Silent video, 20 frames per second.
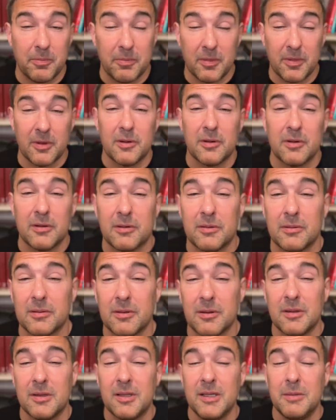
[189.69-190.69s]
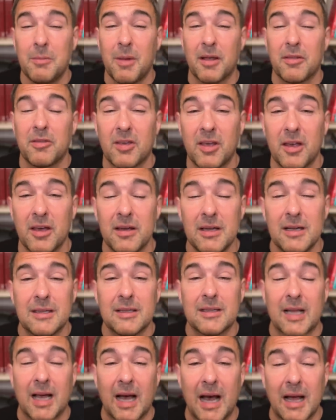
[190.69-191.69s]
äh, die Maske
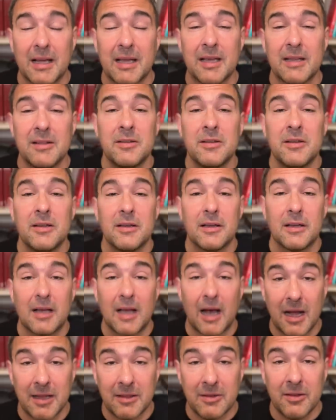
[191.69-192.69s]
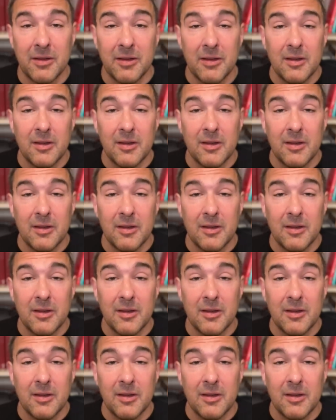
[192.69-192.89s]
tragen kann,